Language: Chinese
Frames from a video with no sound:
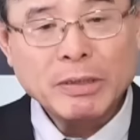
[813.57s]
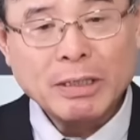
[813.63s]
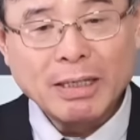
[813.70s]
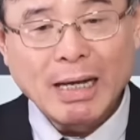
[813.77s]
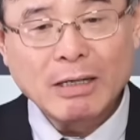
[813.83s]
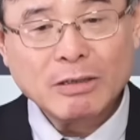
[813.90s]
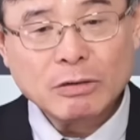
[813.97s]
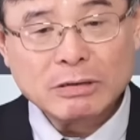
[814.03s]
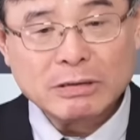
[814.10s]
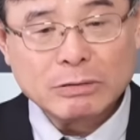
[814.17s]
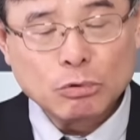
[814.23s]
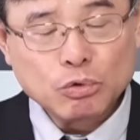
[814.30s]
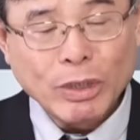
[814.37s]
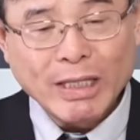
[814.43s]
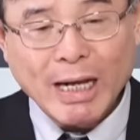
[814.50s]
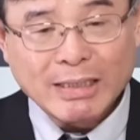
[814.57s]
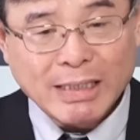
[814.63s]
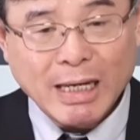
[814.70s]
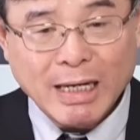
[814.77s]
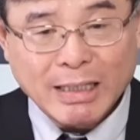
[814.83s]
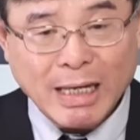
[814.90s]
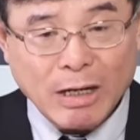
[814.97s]
不能让最大
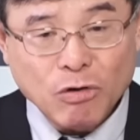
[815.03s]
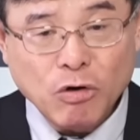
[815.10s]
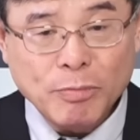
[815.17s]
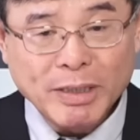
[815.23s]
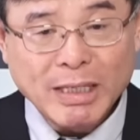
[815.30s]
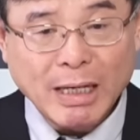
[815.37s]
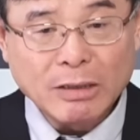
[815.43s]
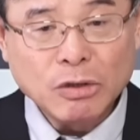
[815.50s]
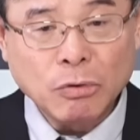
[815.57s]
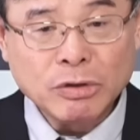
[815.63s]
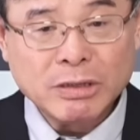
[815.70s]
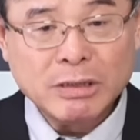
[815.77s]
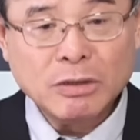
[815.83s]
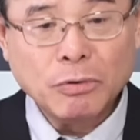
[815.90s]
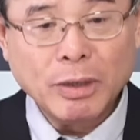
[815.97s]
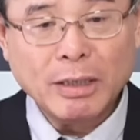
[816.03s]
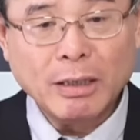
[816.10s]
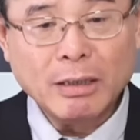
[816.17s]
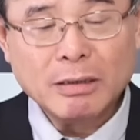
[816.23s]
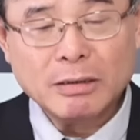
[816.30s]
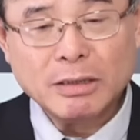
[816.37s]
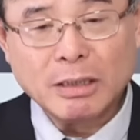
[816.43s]
在野党国民党有机
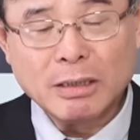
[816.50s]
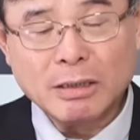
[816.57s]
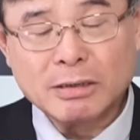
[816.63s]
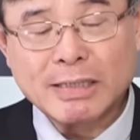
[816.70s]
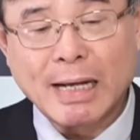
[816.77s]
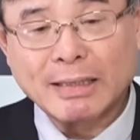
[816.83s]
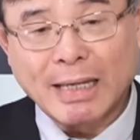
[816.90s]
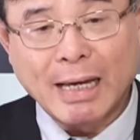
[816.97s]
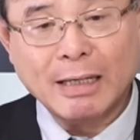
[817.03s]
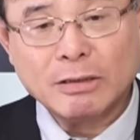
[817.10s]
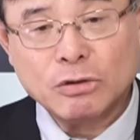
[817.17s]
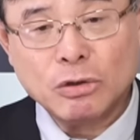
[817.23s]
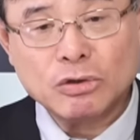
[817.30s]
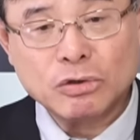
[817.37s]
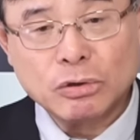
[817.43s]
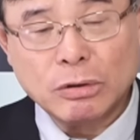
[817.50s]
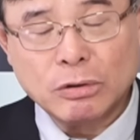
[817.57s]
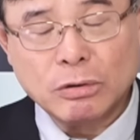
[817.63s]
会这个上台去